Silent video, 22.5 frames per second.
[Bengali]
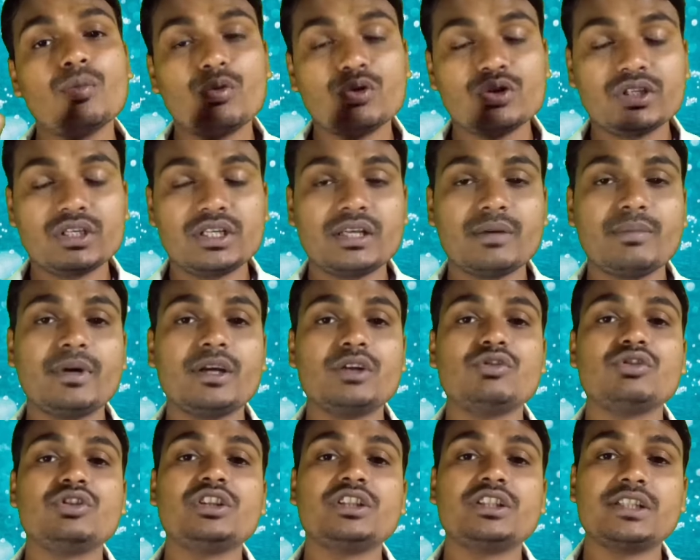প্রতিটা
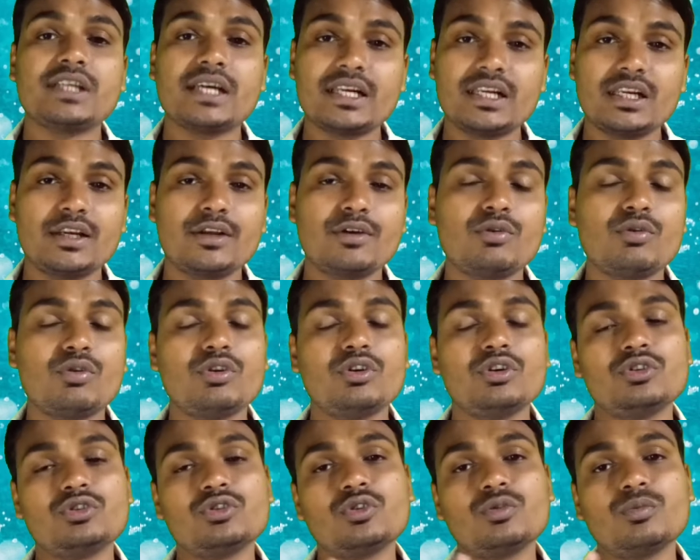মানুষের শারীরিক
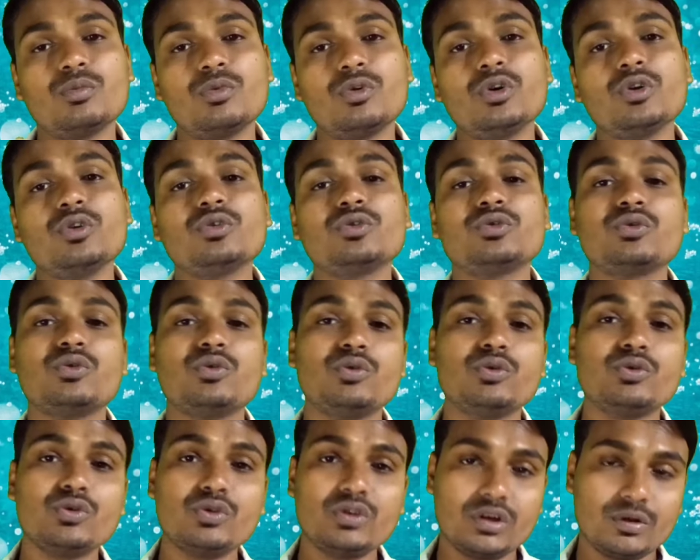কন্ডিশন বয়স ও
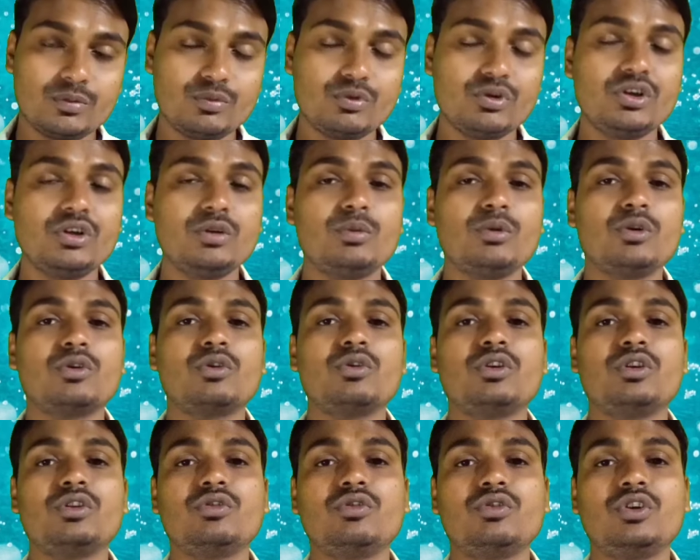ওজনের উপর নির্ভর
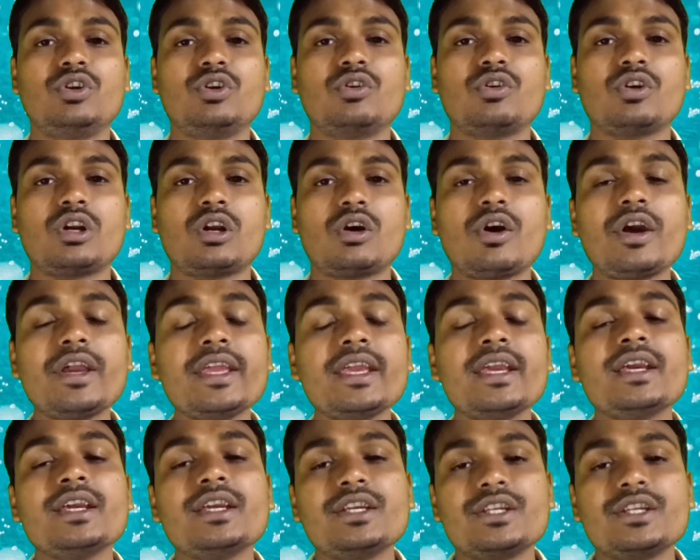করে তৈরি করা হয়